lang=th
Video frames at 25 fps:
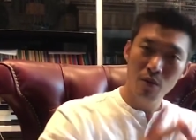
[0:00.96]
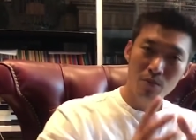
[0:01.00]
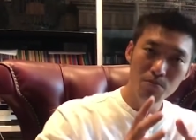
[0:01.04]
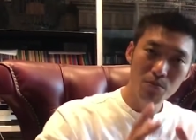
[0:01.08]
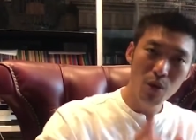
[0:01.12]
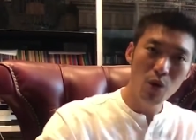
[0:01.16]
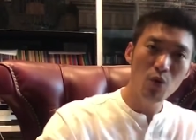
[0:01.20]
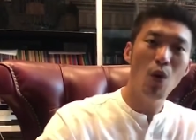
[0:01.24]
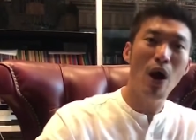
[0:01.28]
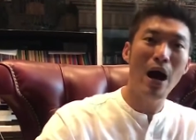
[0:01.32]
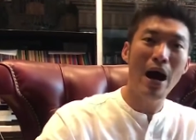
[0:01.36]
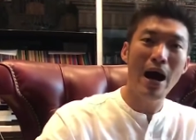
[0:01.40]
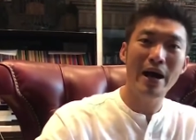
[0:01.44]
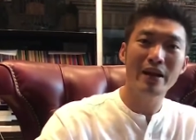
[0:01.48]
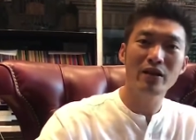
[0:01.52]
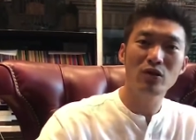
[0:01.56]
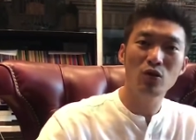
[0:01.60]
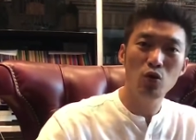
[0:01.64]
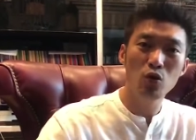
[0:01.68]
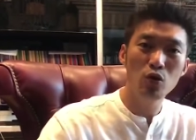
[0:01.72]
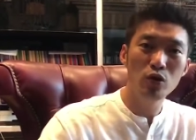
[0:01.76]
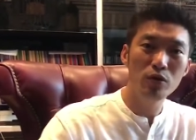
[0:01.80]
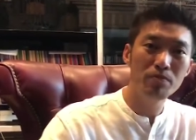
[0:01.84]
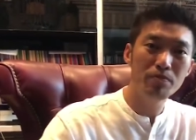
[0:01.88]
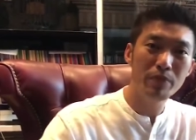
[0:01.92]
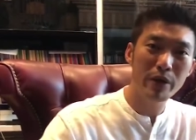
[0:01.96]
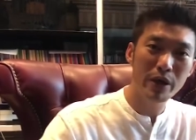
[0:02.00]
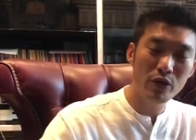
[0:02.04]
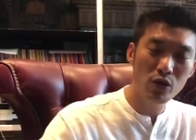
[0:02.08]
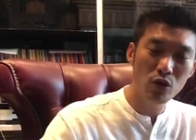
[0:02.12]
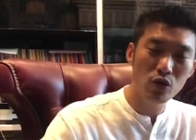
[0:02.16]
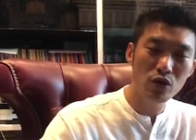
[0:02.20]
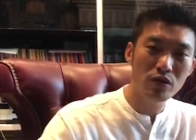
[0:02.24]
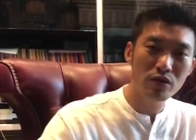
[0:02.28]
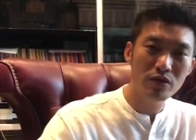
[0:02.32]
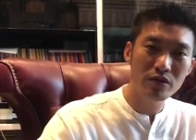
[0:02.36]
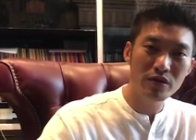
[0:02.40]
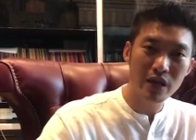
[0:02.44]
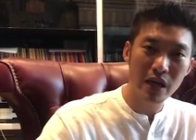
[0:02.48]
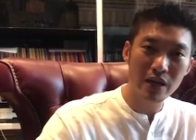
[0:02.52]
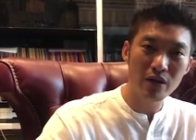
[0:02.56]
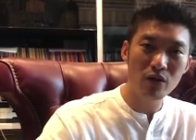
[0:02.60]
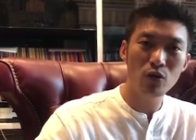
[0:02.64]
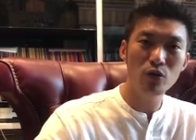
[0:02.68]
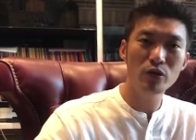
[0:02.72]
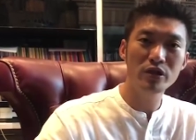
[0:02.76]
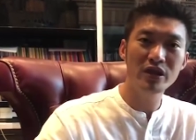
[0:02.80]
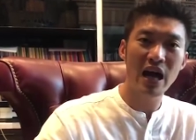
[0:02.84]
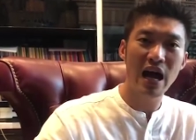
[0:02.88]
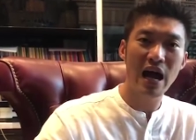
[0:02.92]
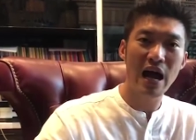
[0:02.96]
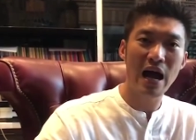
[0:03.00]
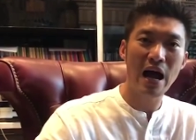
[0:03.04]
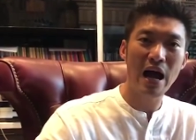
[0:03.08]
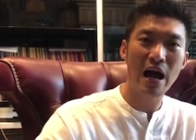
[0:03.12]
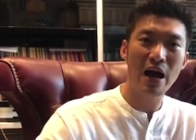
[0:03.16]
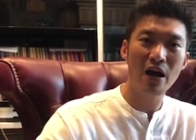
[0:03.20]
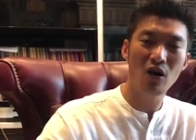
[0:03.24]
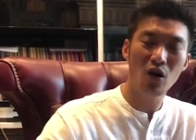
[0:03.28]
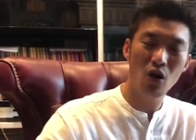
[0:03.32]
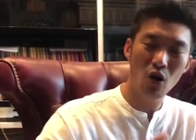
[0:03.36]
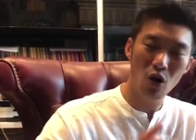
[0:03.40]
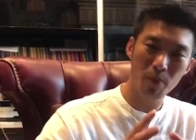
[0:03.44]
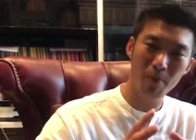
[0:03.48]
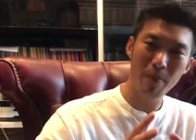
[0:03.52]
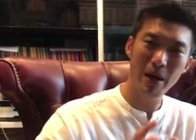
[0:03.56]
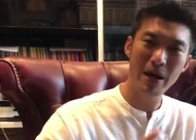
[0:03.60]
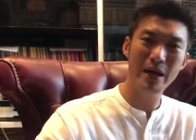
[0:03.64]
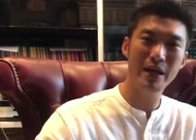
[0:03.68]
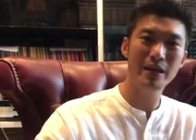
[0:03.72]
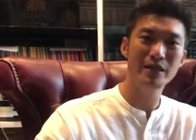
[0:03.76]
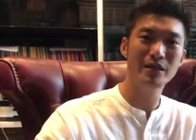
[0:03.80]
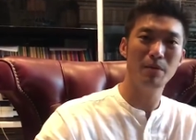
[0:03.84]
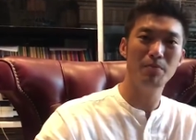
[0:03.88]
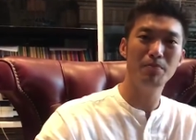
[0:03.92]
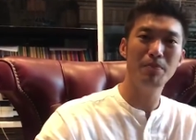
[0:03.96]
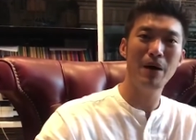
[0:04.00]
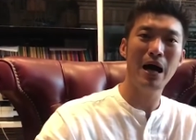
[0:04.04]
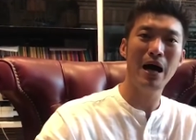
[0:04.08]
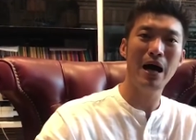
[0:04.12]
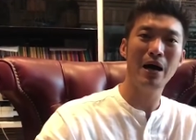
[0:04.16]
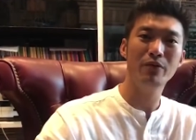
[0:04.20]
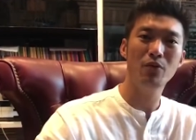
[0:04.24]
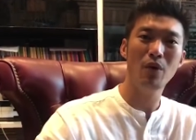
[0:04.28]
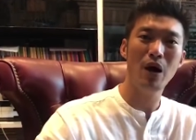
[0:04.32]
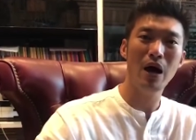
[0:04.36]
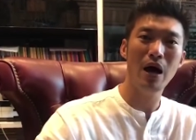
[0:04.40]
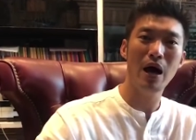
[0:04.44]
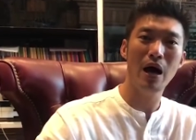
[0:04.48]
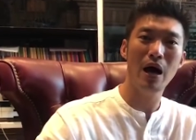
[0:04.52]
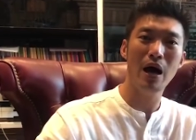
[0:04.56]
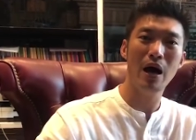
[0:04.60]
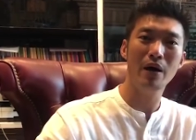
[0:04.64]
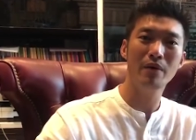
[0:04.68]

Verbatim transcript: เมื่อวานคุณประยุทธ์จันทร์โอชาออกมาให้สัมภาษณ์ว่า